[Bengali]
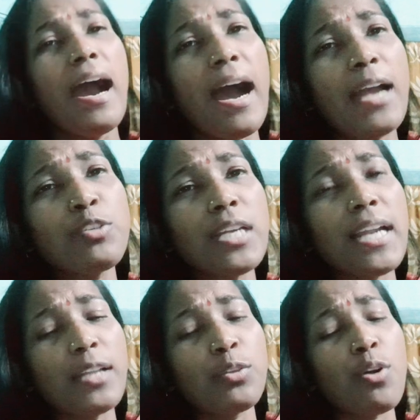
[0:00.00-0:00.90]
আয়ুষের
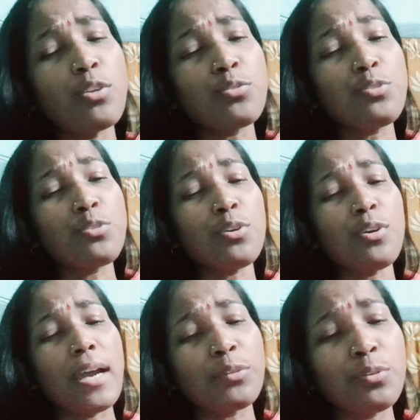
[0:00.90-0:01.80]
এত অসুস্থ
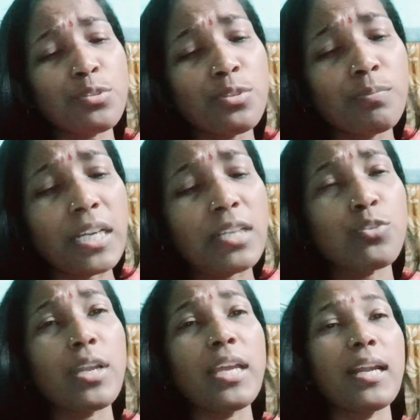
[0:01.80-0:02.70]
এত মানে
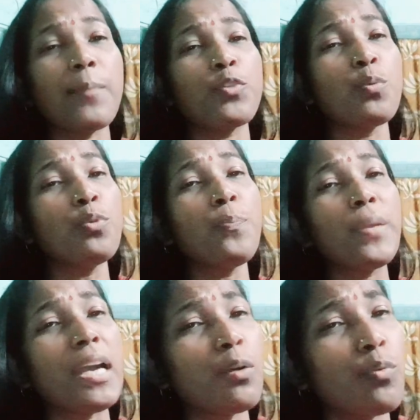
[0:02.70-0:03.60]
শরীর খারাপ তবু প্রিয়া